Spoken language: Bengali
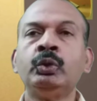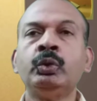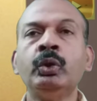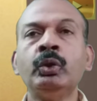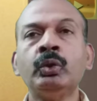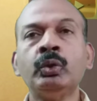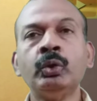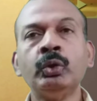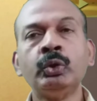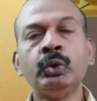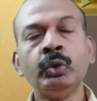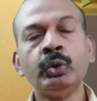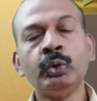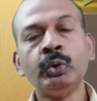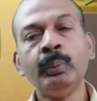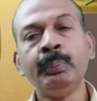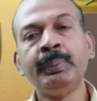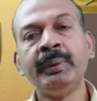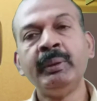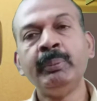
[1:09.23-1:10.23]
ছোট্ট
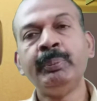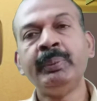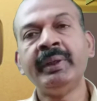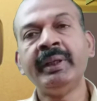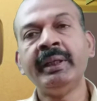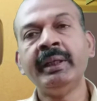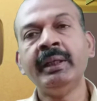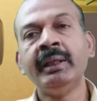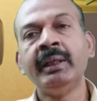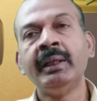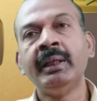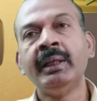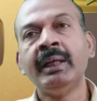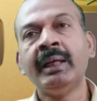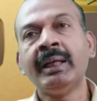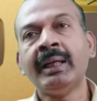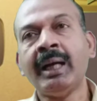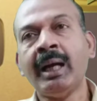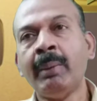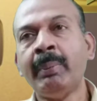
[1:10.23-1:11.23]
ছোট্ট পিঁপড়ে
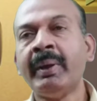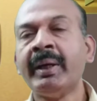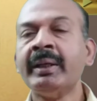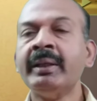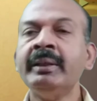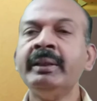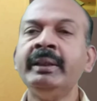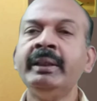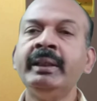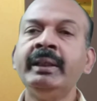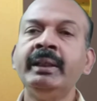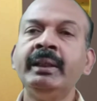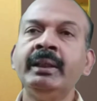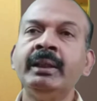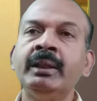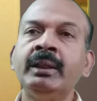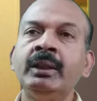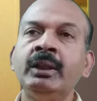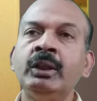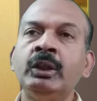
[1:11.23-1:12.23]
খাবার নিয়ে
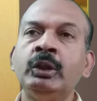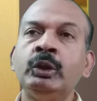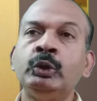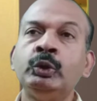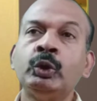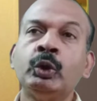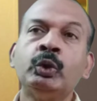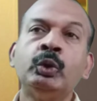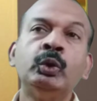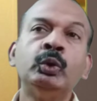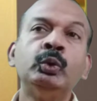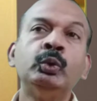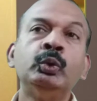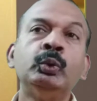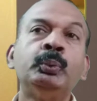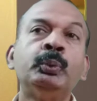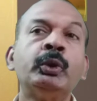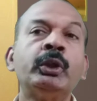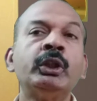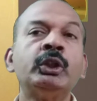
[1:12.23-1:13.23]
যখন
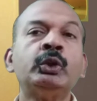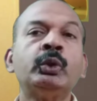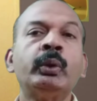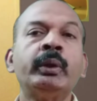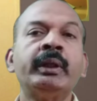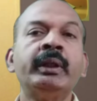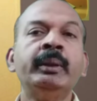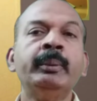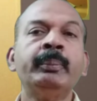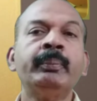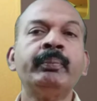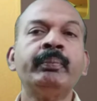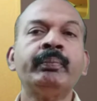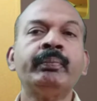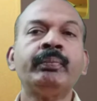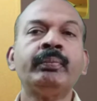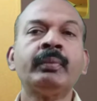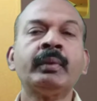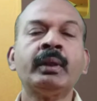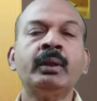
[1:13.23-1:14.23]
উপরে চড়ে
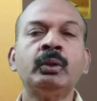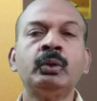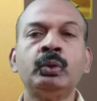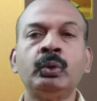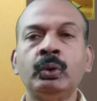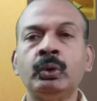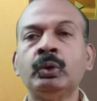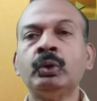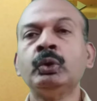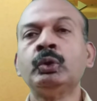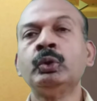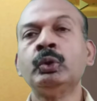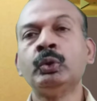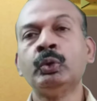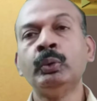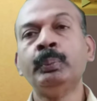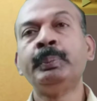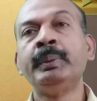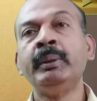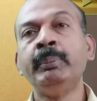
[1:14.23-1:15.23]
ছোট্ট
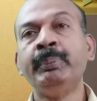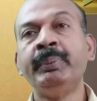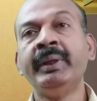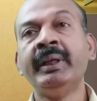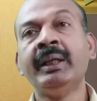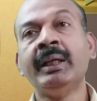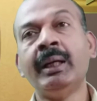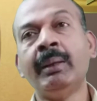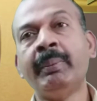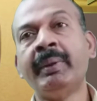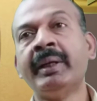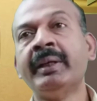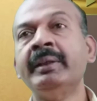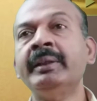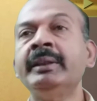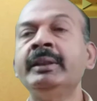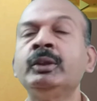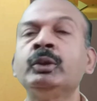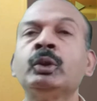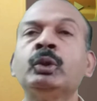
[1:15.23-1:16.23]
ছোট্ট পিঁপড়ে খাবার
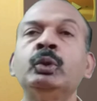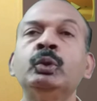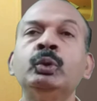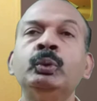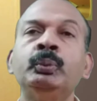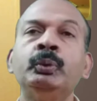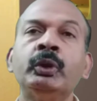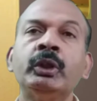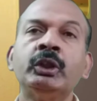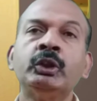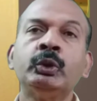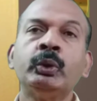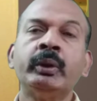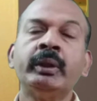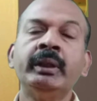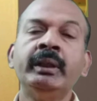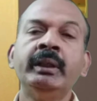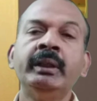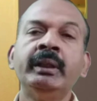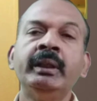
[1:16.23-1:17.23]
নিয়ে যখন উপরে
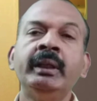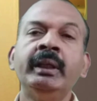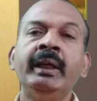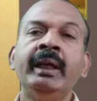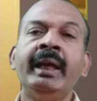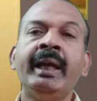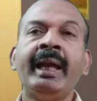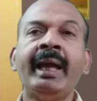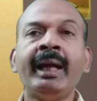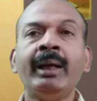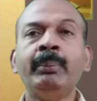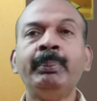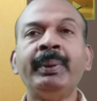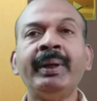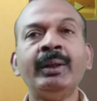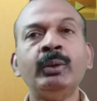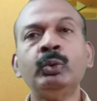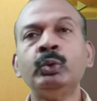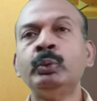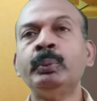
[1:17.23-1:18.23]
চড়ে
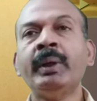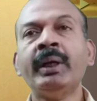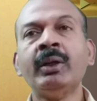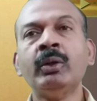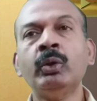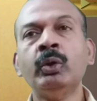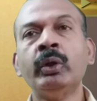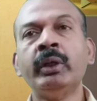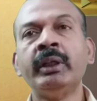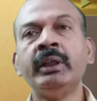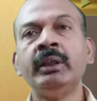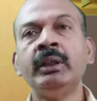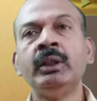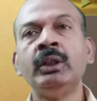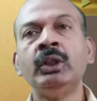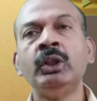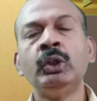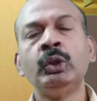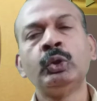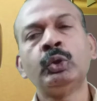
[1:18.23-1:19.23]
একবার দুবার নয়
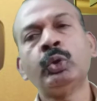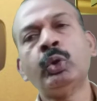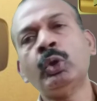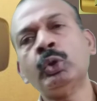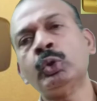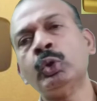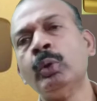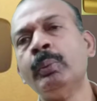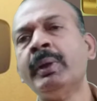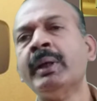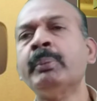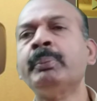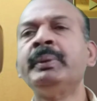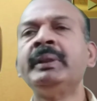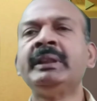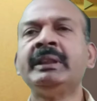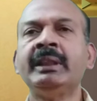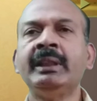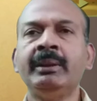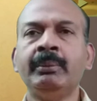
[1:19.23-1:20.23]
শশবার
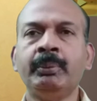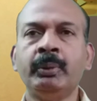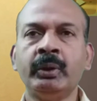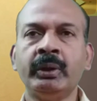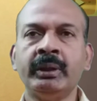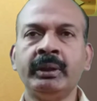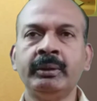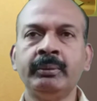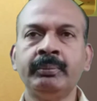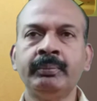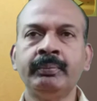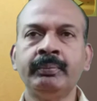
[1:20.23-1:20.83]
পিছলে পড়ে